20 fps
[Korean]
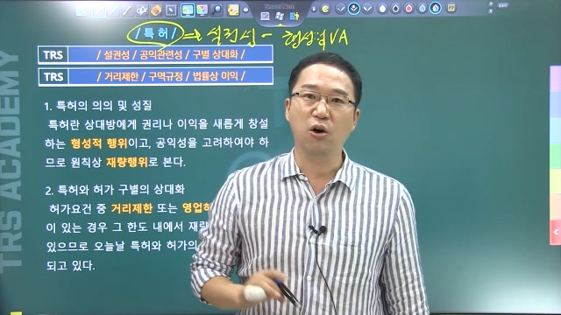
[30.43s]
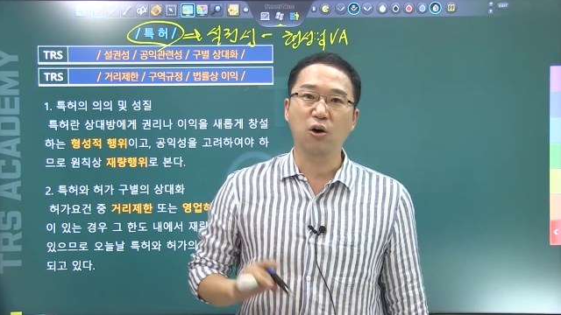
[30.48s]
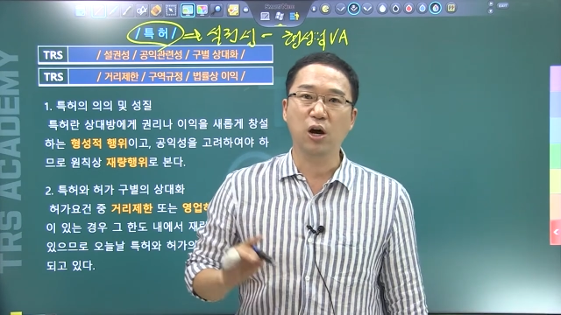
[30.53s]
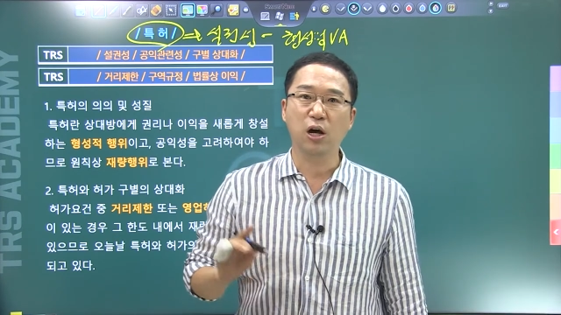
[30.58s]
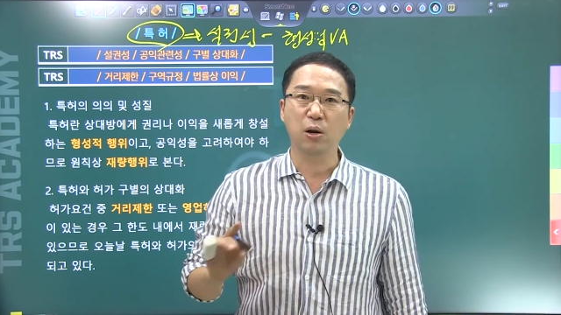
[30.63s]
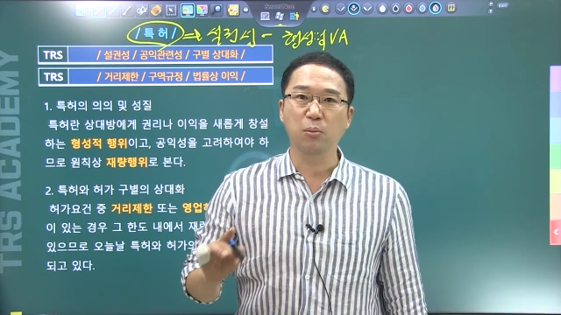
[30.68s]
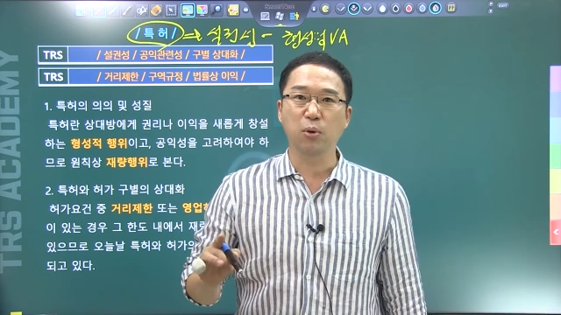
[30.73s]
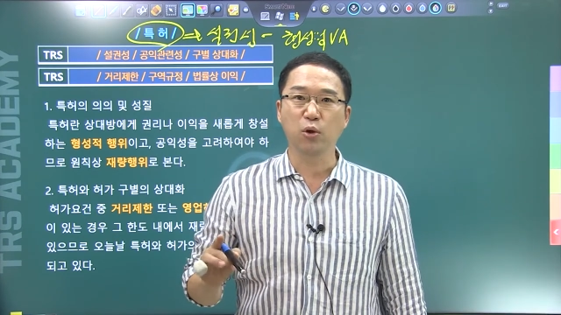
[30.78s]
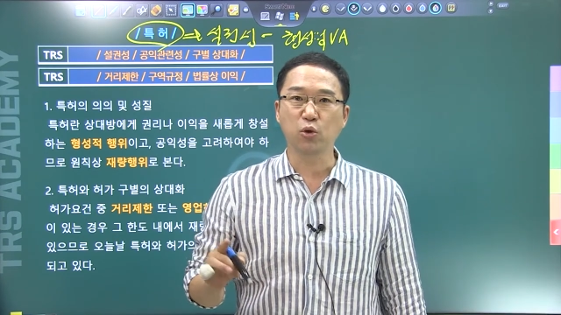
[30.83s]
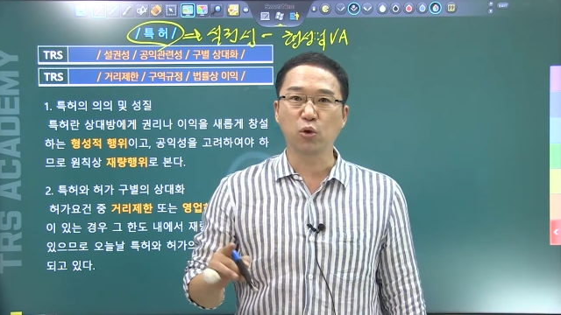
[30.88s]

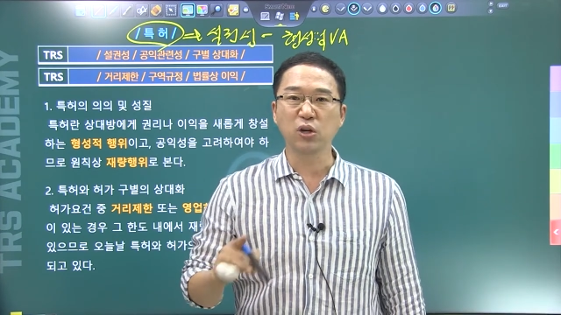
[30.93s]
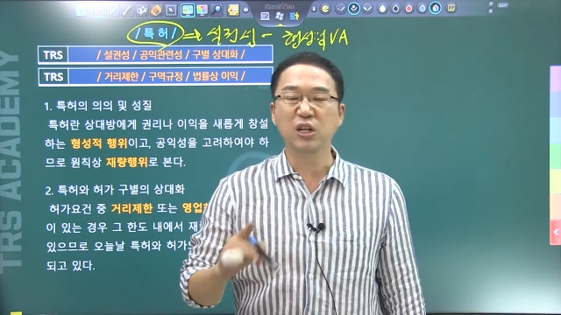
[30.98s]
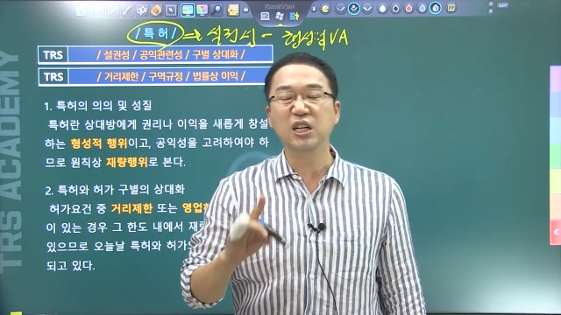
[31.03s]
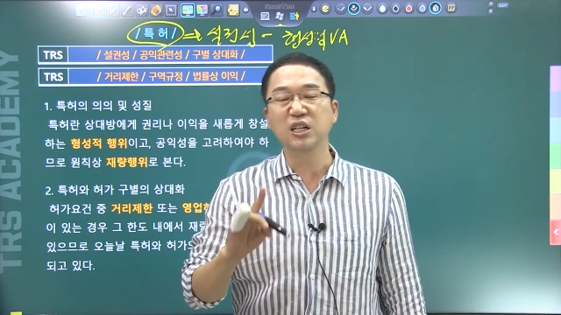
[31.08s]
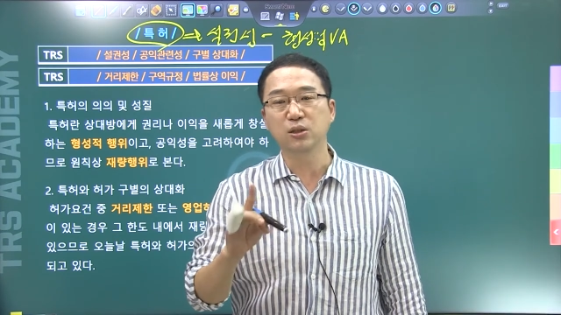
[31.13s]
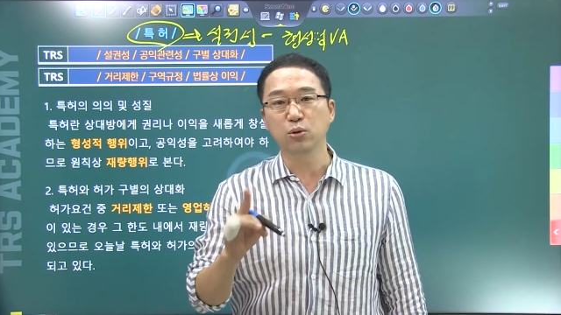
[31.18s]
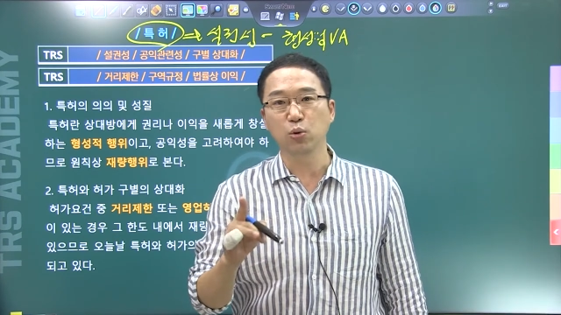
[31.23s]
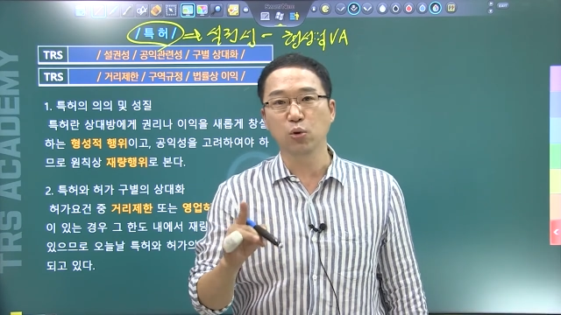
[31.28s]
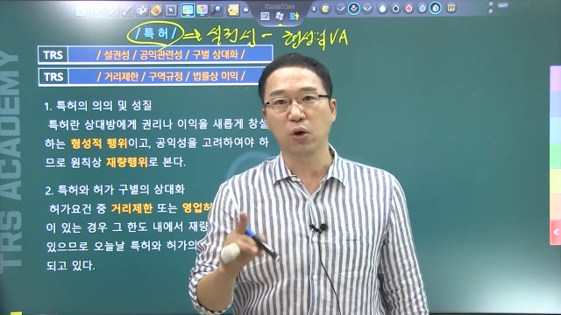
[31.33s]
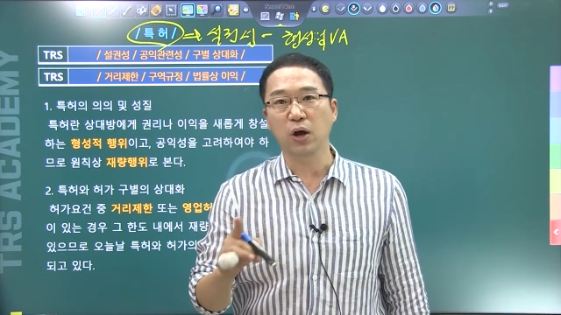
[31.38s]
허가는 보통
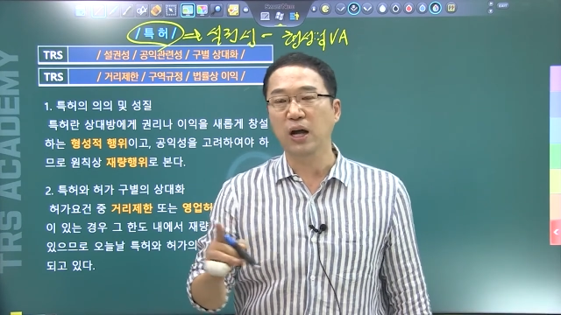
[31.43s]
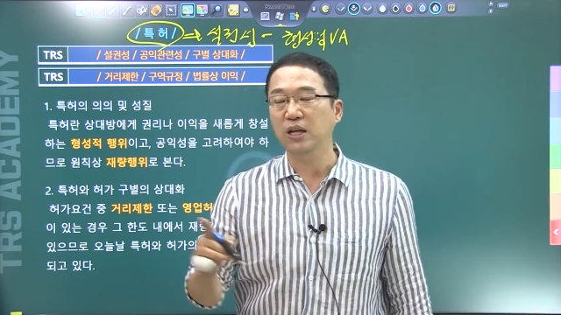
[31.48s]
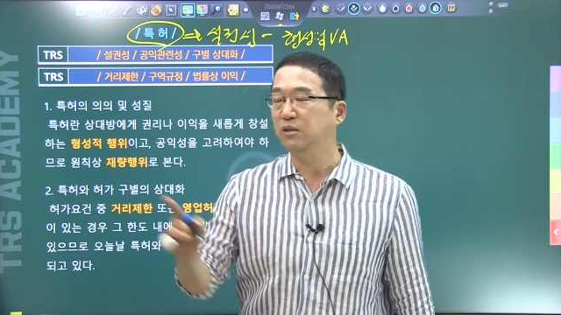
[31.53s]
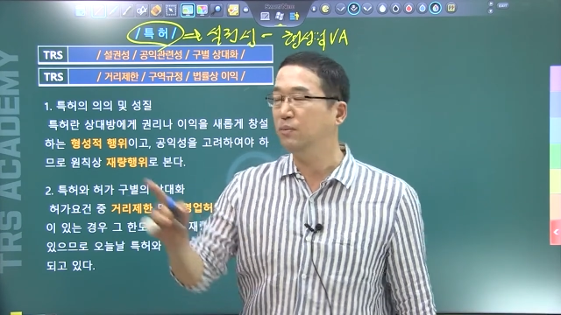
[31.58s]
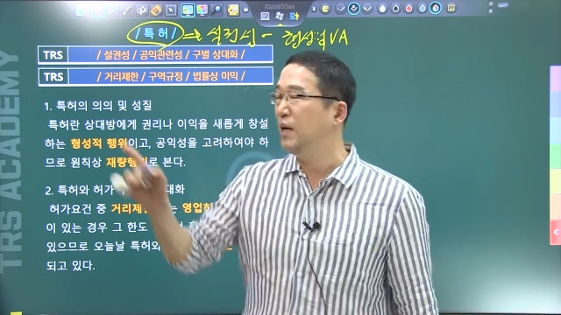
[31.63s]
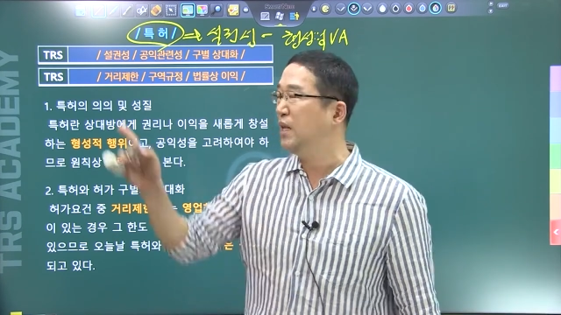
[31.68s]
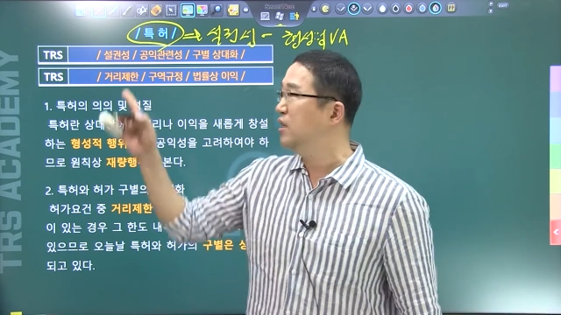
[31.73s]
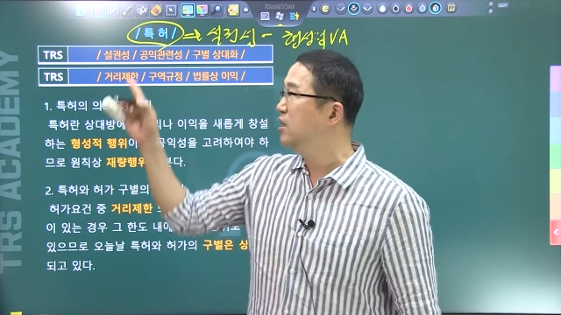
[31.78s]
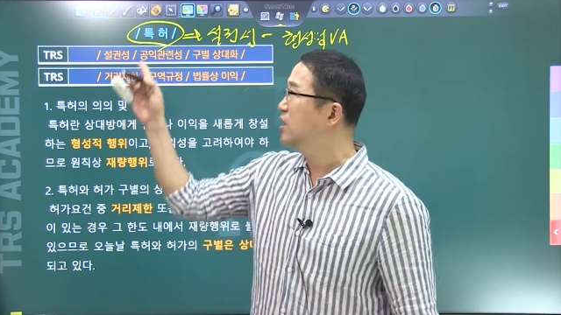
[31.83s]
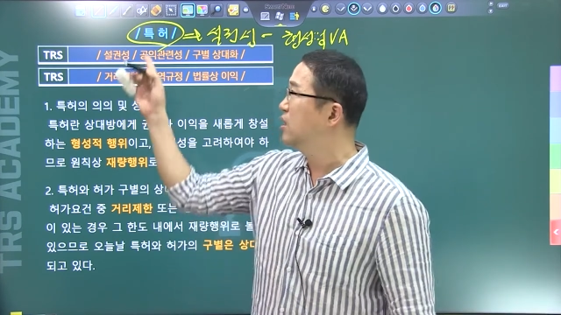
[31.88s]
기속으로
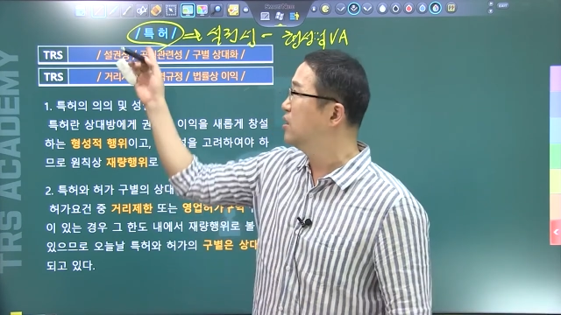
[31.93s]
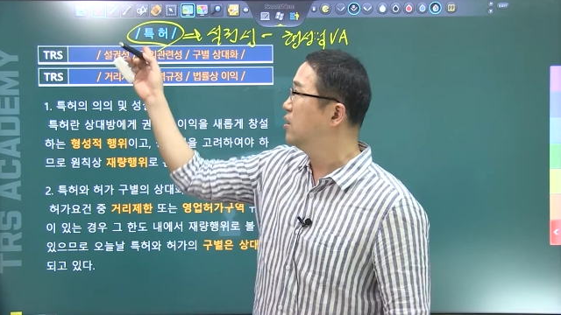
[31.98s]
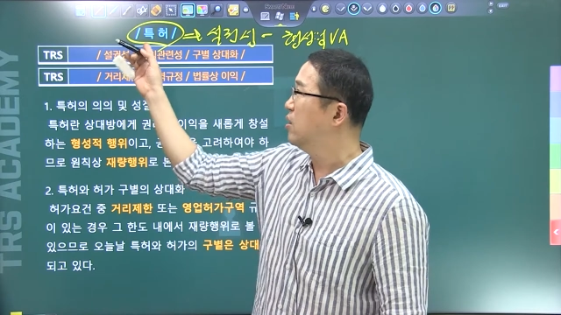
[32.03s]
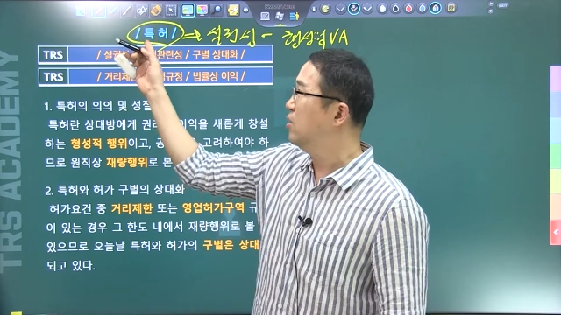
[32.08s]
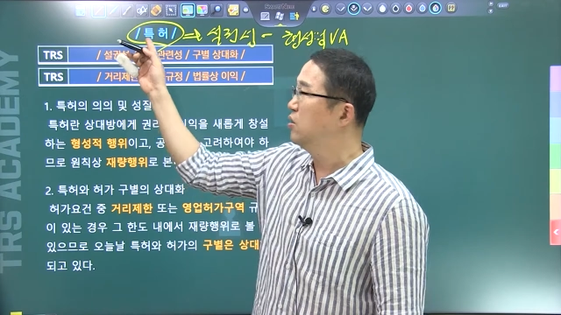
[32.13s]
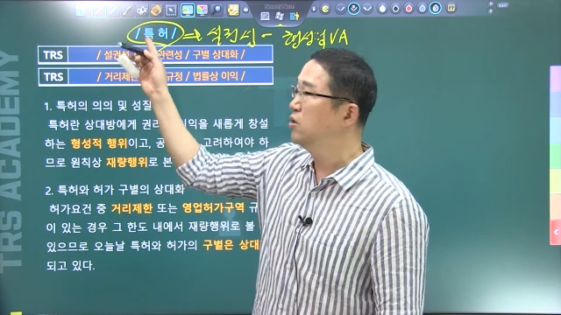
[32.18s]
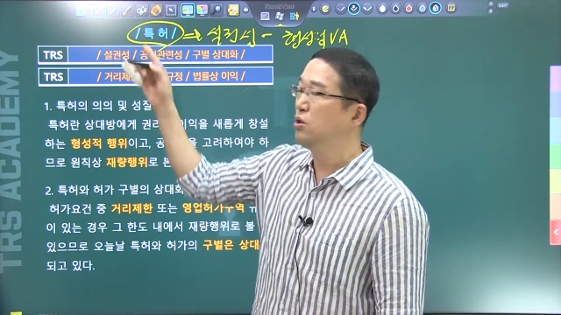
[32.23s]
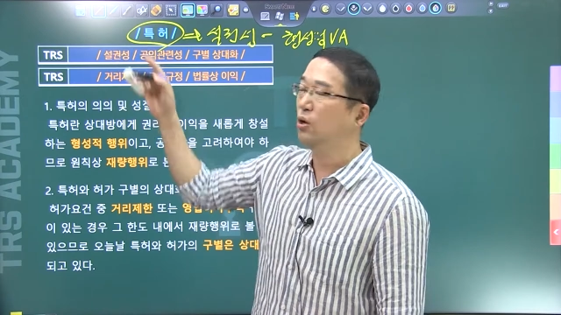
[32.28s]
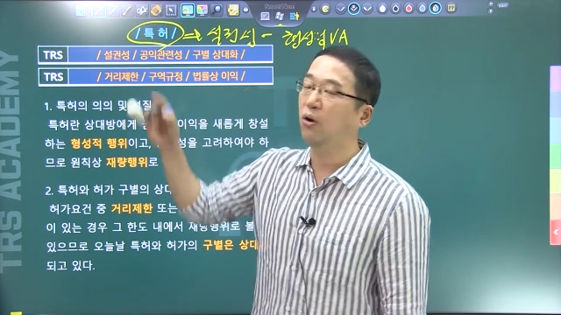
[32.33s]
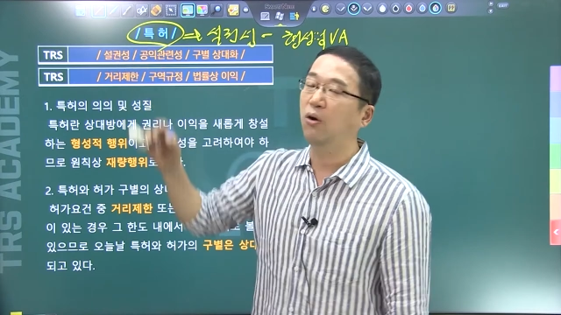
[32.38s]
가지만
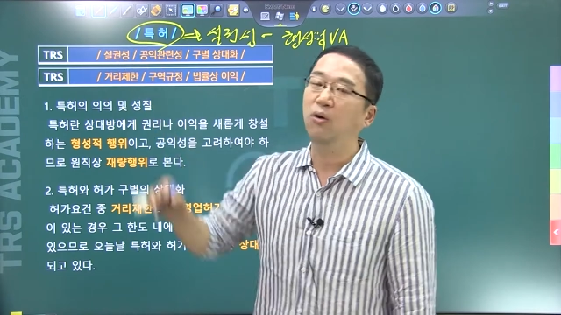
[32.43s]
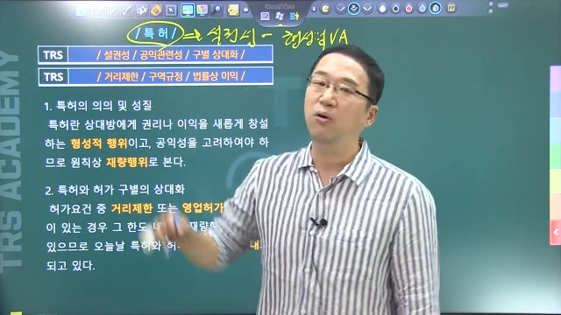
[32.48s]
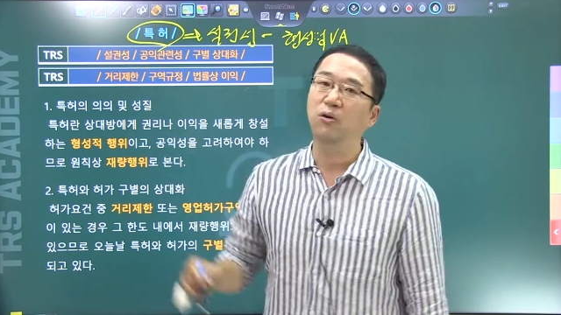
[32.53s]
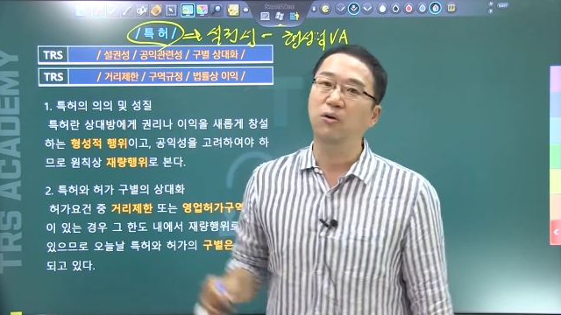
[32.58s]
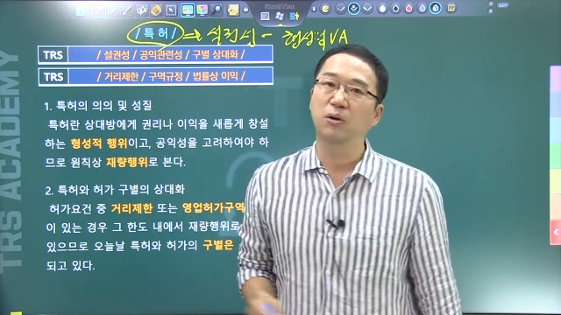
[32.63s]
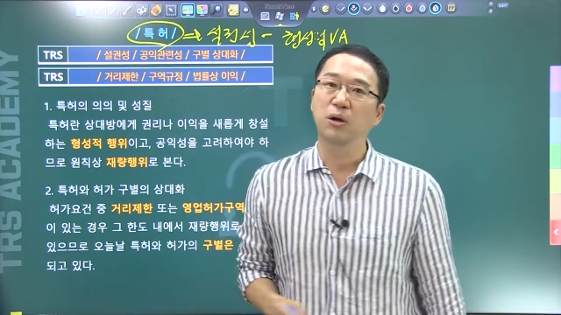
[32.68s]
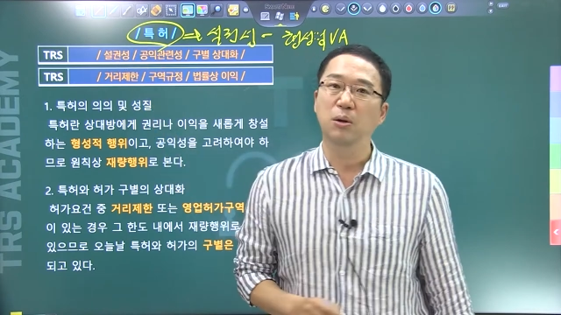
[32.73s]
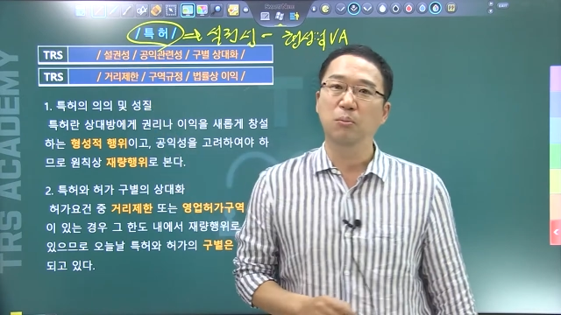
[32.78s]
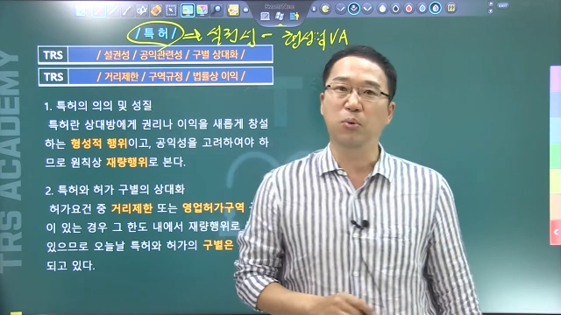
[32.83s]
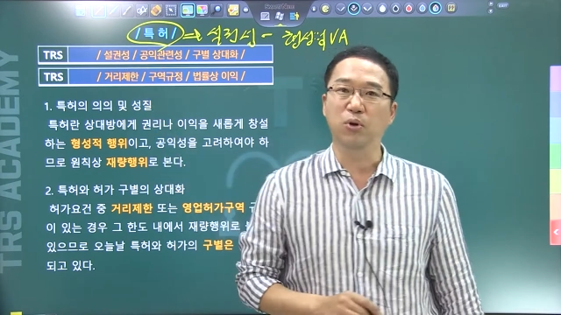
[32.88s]
특허는요